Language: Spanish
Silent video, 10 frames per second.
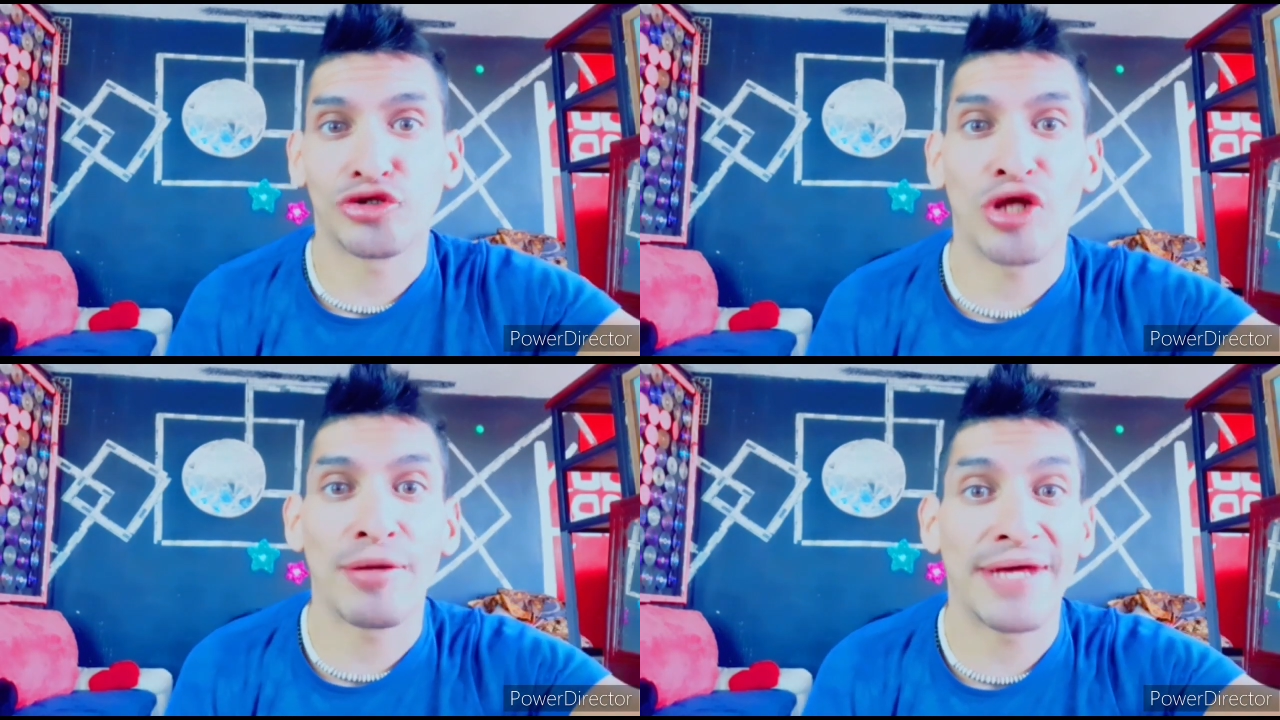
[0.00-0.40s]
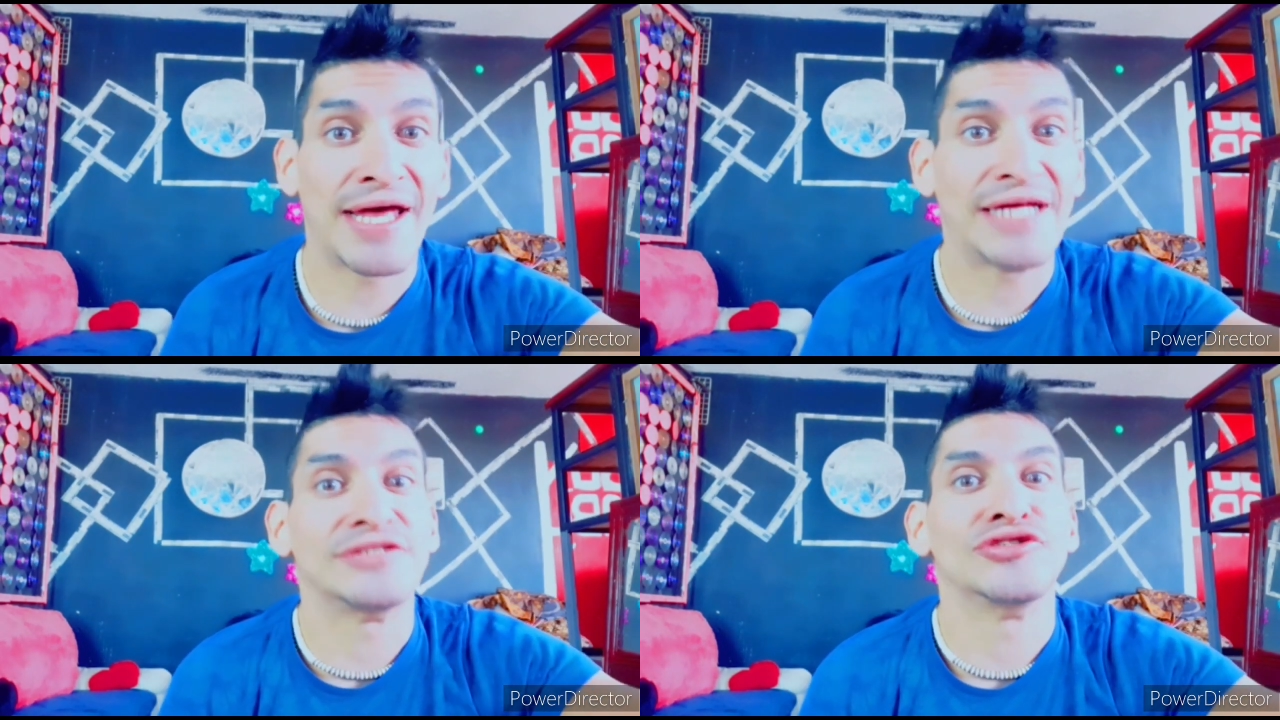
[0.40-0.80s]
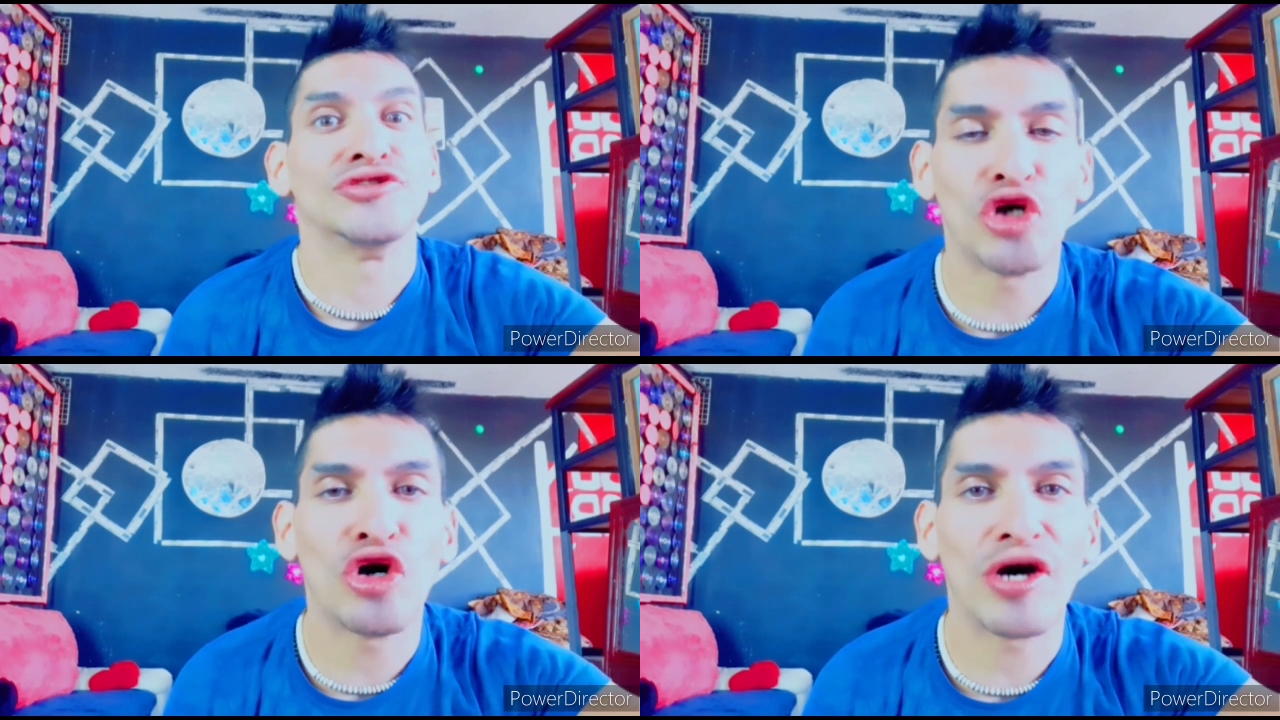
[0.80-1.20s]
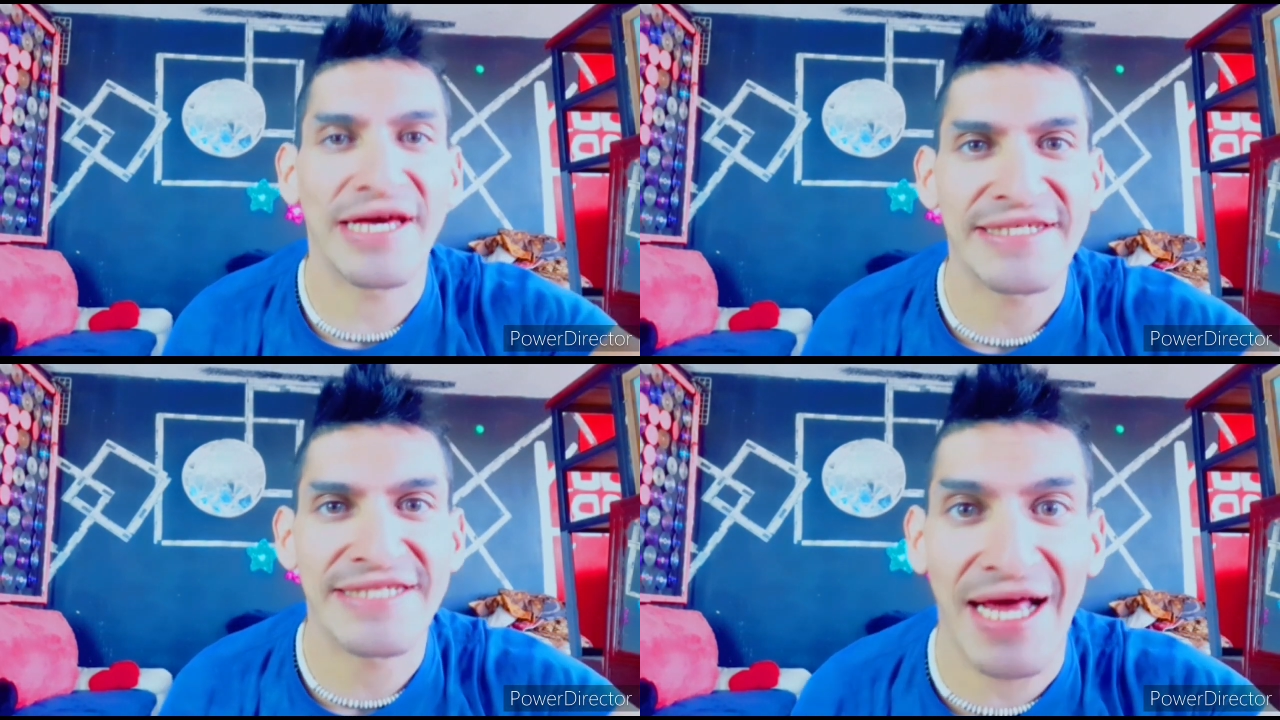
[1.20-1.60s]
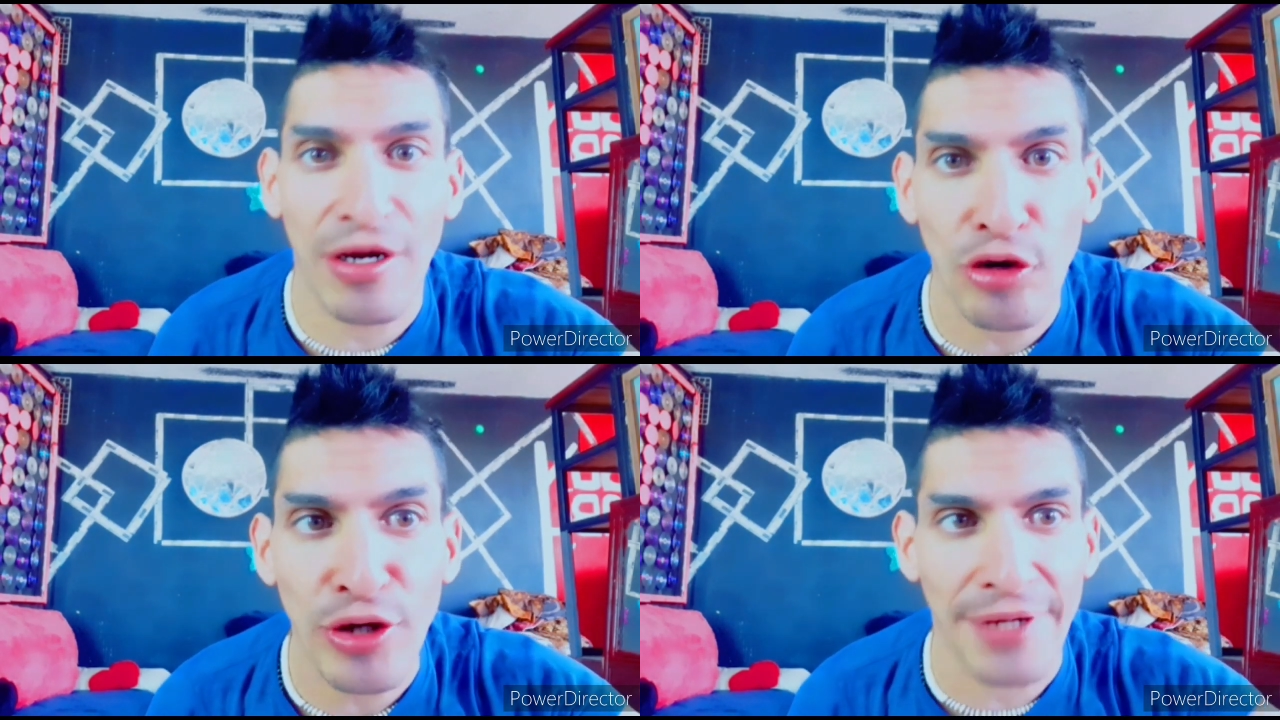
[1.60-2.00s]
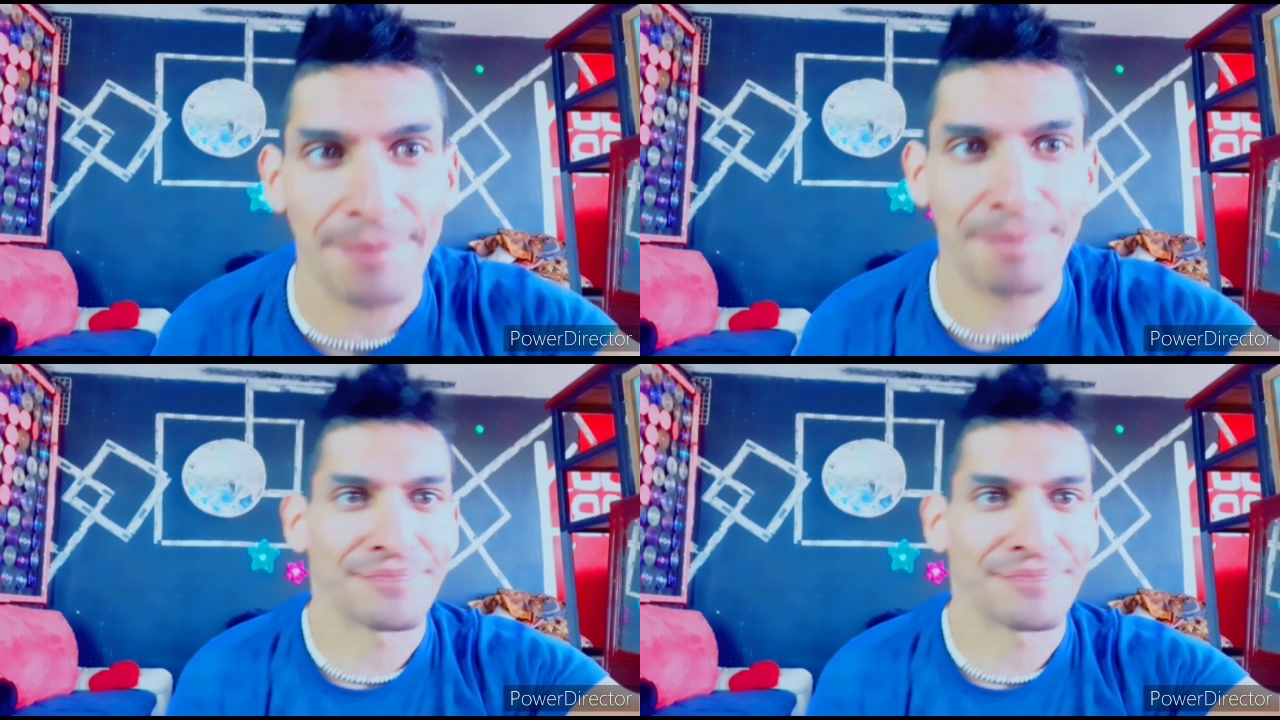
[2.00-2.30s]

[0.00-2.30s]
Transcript: todavía no es la hora.